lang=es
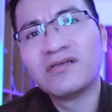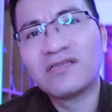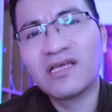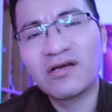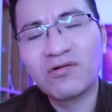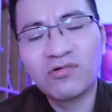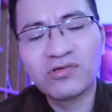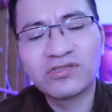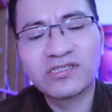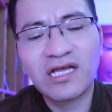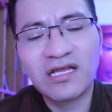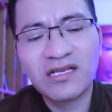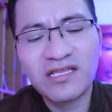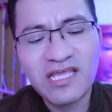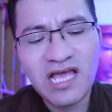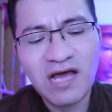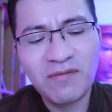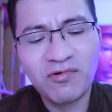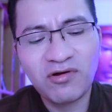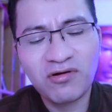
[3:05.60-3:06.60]
te
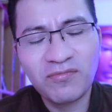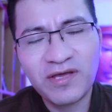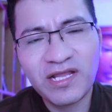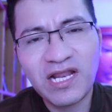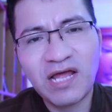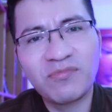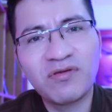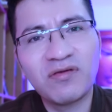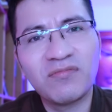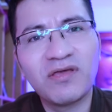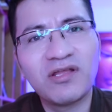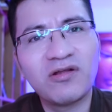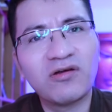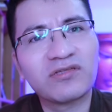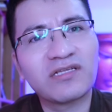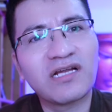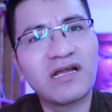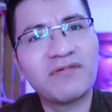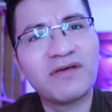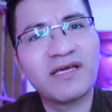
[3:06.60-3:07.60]
gustaría volver a vivir
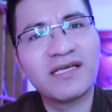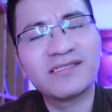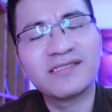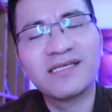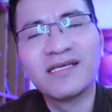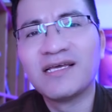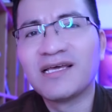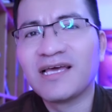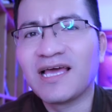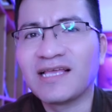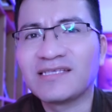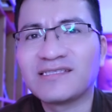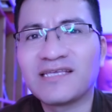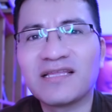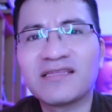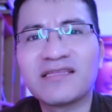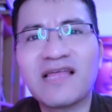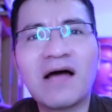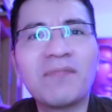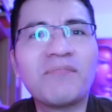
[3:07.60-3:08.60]
otra vez
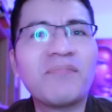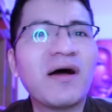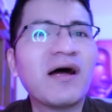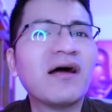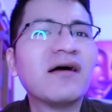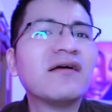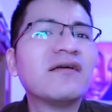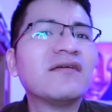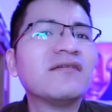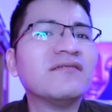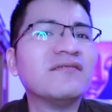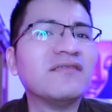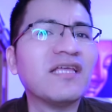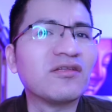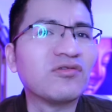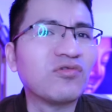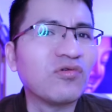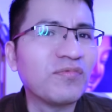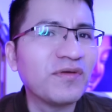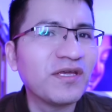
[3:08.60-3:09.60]
esa etapa
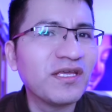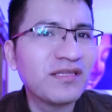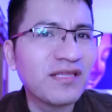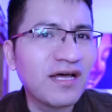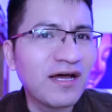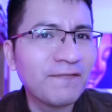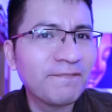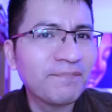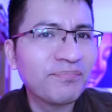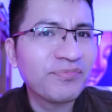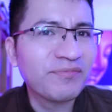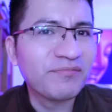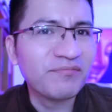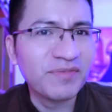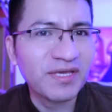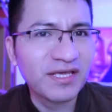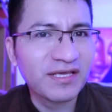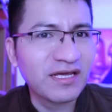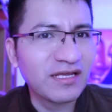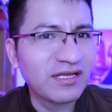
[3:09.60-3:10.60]
de tu vida,
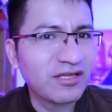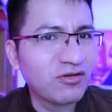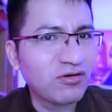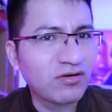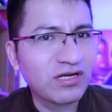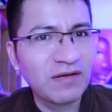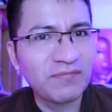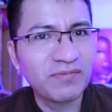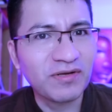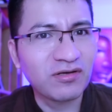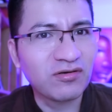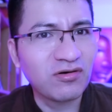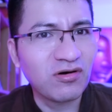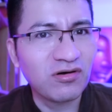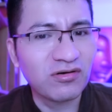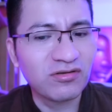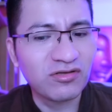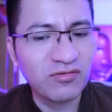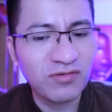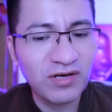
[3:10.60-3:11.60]
mi querido
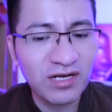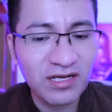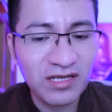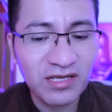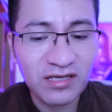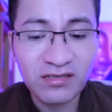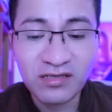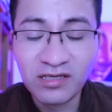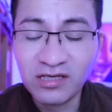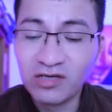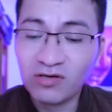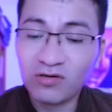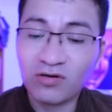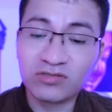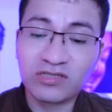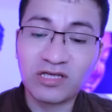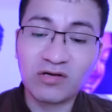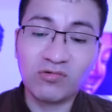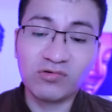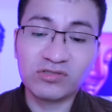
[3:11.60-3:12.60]
Capricornio, ¿vale?
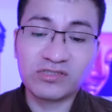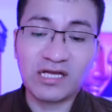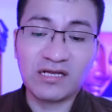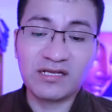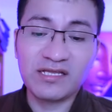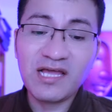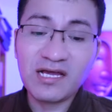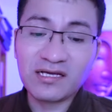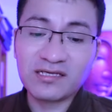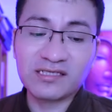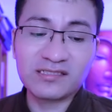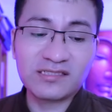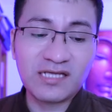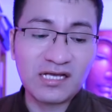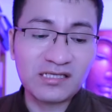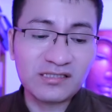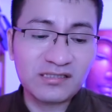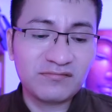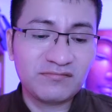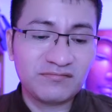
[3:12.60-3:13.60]
O te gustaría
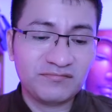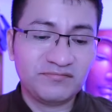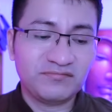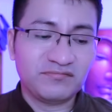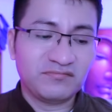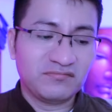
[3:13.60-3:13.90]
quizás,